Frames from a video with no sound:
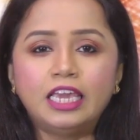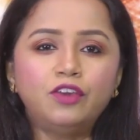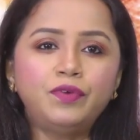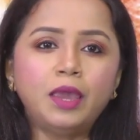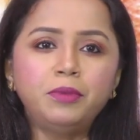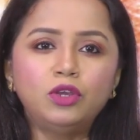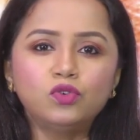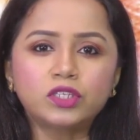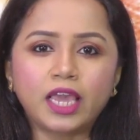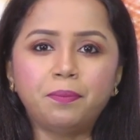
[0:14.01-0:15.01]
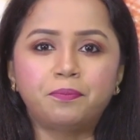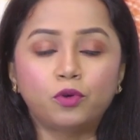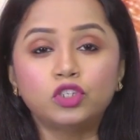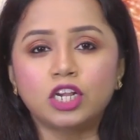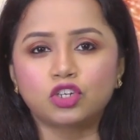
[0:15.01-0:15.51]
ইভিএম e নিউজকে
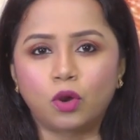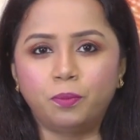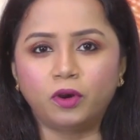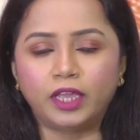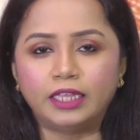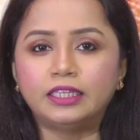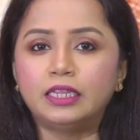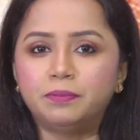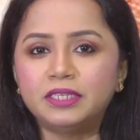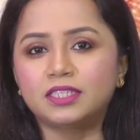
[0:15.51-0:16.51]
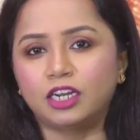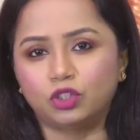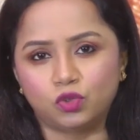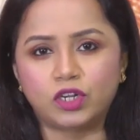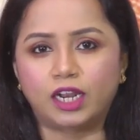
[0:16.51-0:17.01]
প্রচার সম্পর্কে তিনি
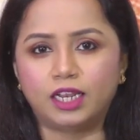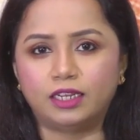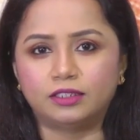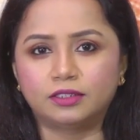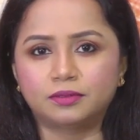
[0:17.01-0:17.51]
বিস্তারিত জানালেন